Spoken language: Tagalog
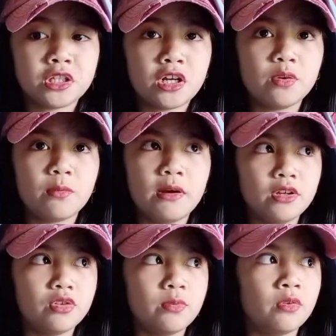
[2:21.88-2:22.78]
ano ba
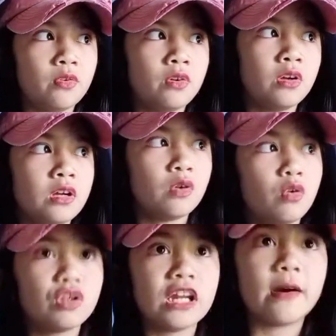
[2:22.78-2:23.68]
yun, yung
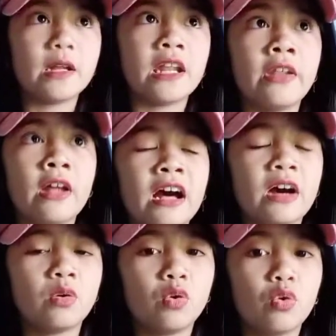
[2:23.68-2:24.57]
hulaan, na,
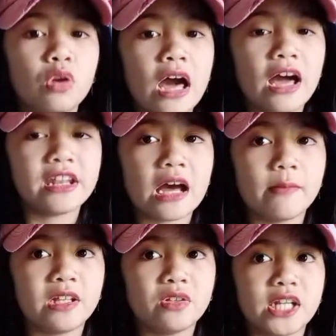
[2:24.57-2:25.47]
hulaan
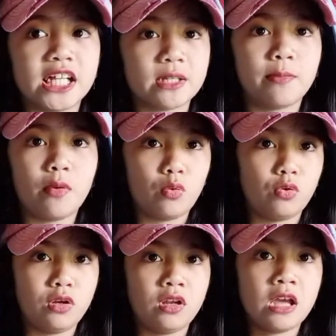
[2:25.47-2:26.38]
namin yung nasa bowl.